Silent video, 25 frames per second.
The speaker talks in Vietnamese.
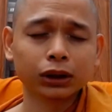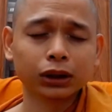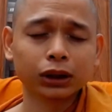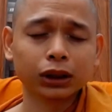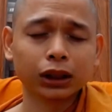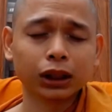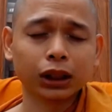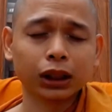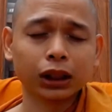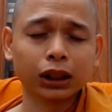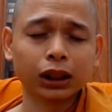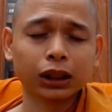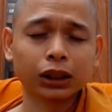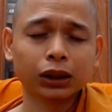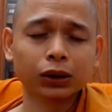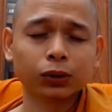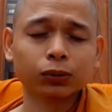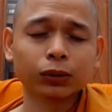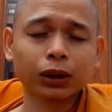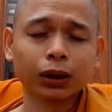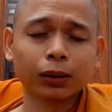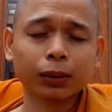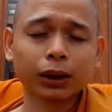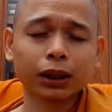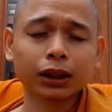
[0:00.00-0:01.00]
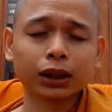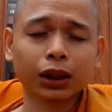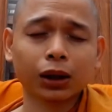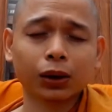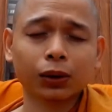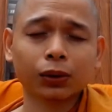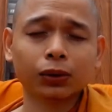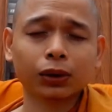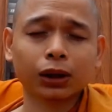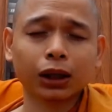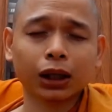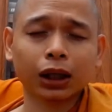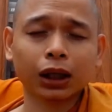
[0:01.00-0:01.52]
thì chúng ta bắt
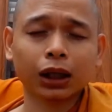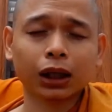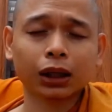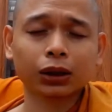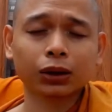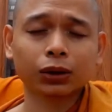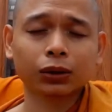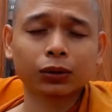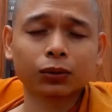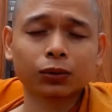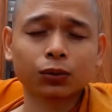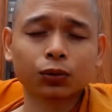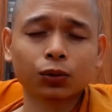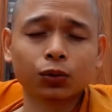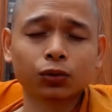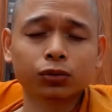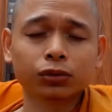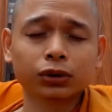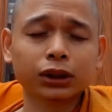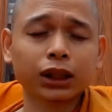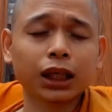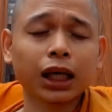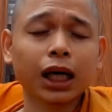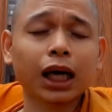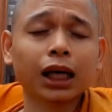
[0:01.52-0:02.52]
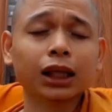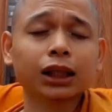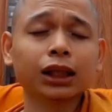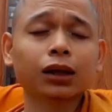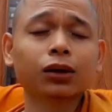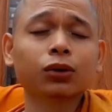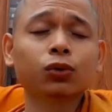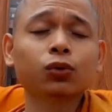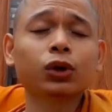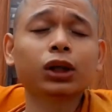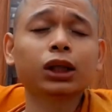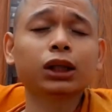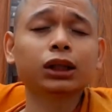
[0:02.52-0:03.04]
đầu là ra cái
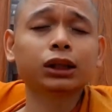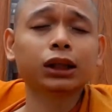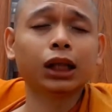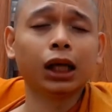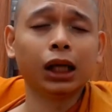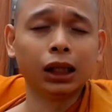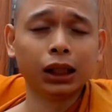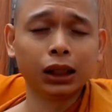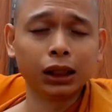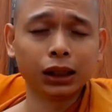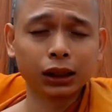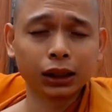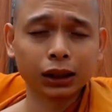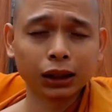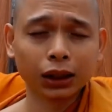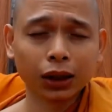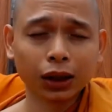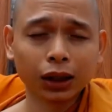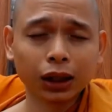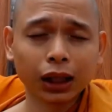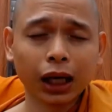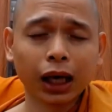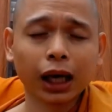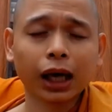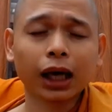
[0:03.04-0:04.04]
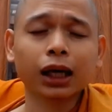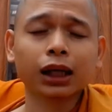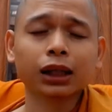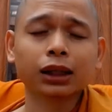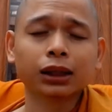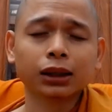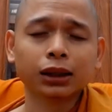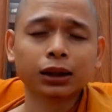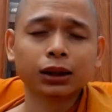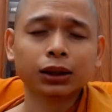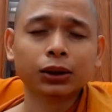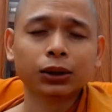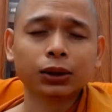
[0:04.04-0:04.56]
quyết định đó là
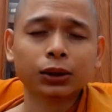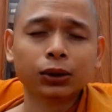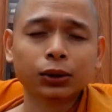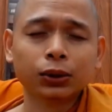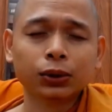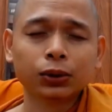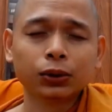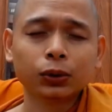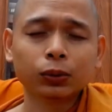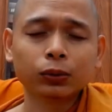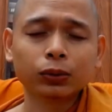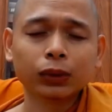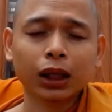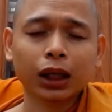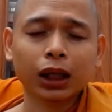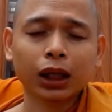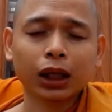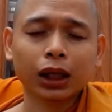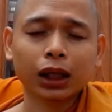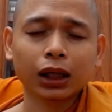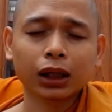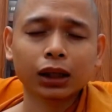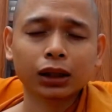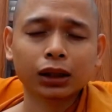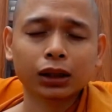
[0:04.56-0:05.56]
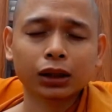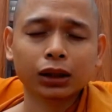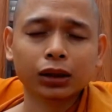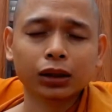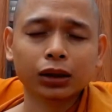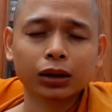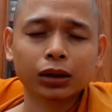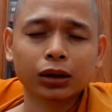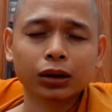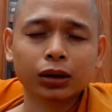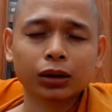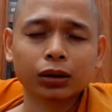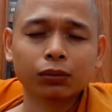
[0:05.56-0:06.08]
chúng ta
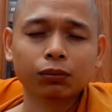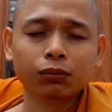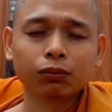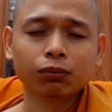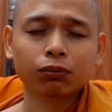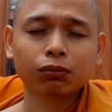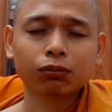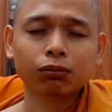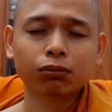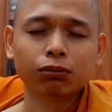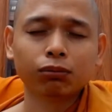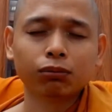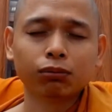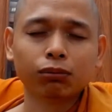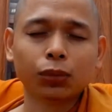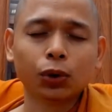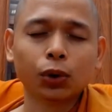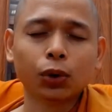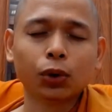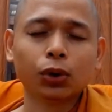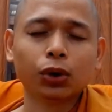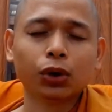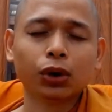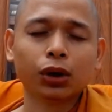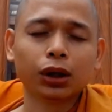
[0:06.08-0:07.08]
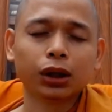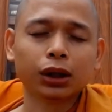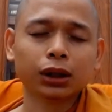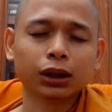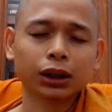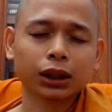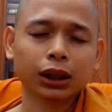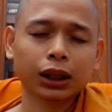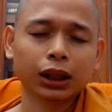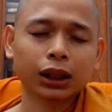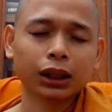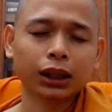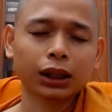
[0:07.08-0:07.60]
mua
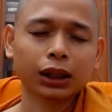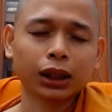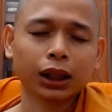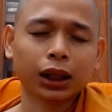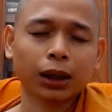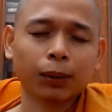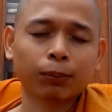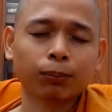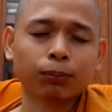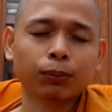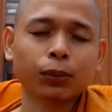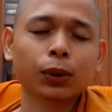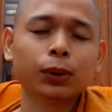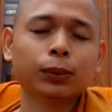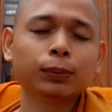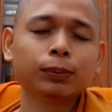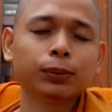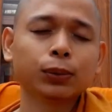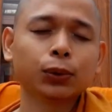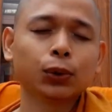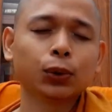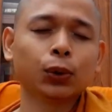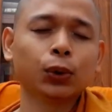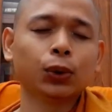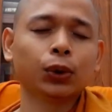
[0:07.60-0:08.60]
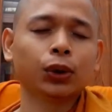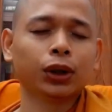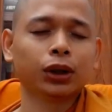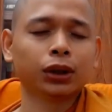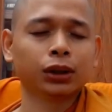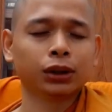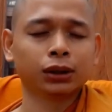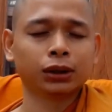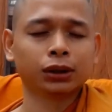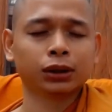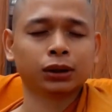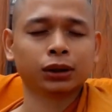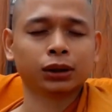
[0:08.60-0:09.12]
cái album của
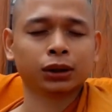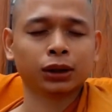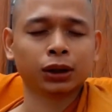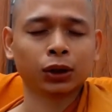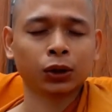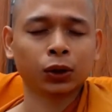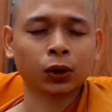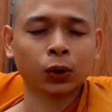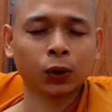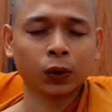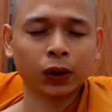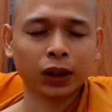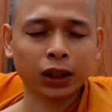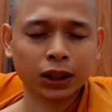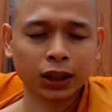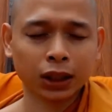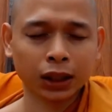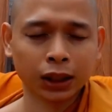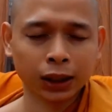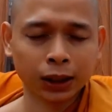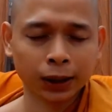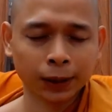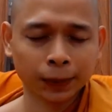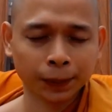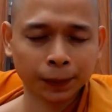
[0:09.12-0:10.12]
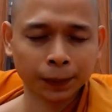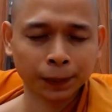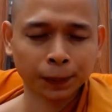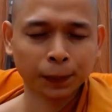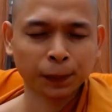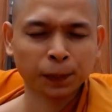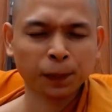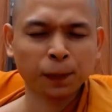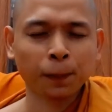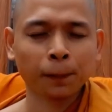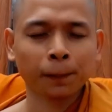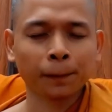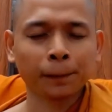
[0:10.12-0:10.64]
cái cô ca sĩ
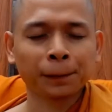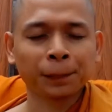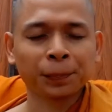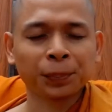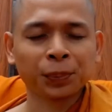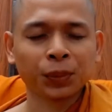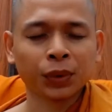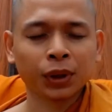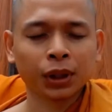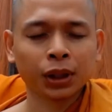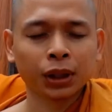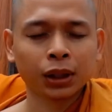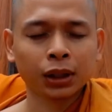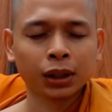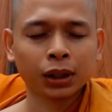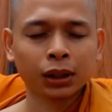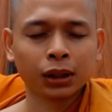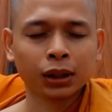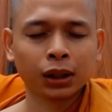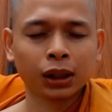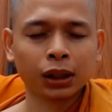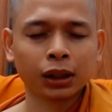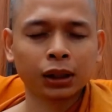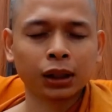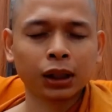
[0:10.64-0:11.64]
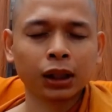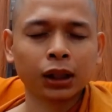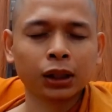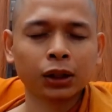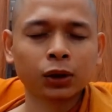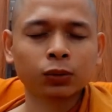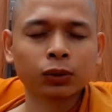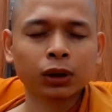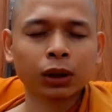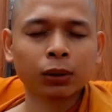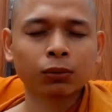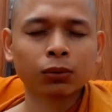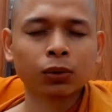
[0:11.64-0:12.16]
thì khi
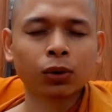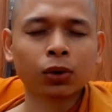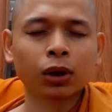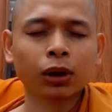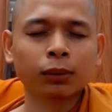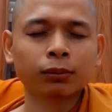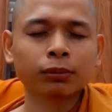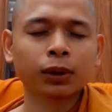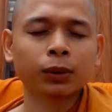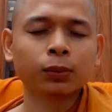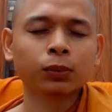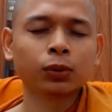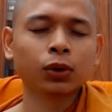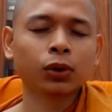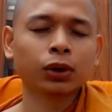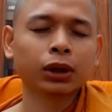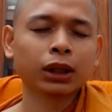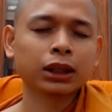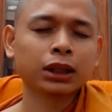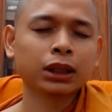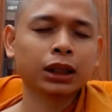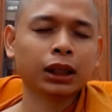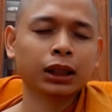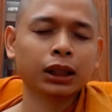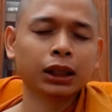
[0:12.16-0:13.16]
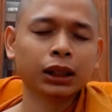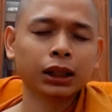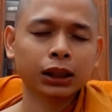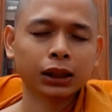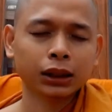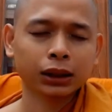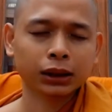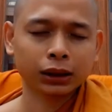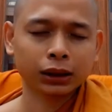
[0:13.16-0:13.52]
chúng ta mua album cô ca sĩ đó